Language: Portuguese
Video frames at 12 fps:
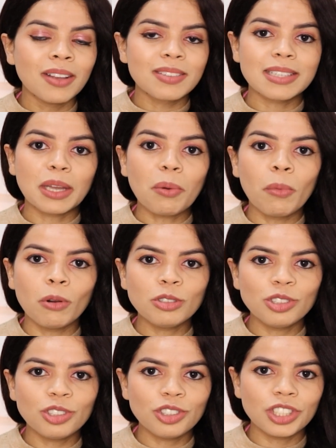vocês deram um
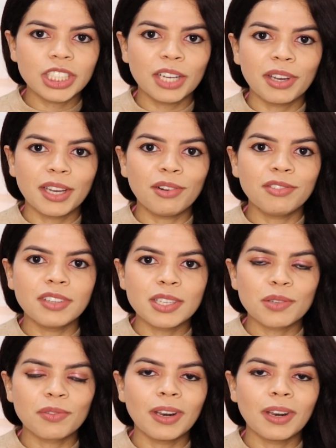monte de dica é que eu fiz.